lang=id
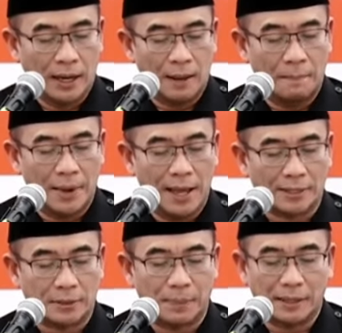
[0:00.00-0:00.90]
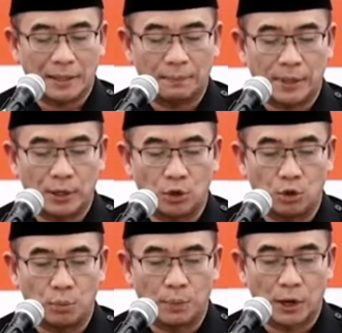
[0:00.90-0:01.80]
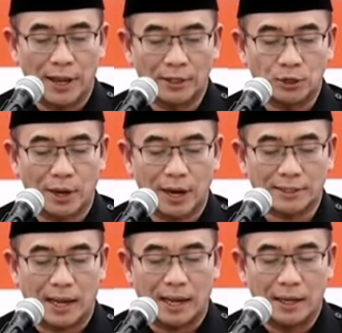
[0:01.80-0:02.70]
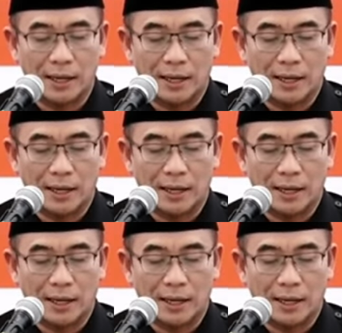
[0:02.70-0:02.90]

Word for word: 16. Partai Perindo, perolehan suara sah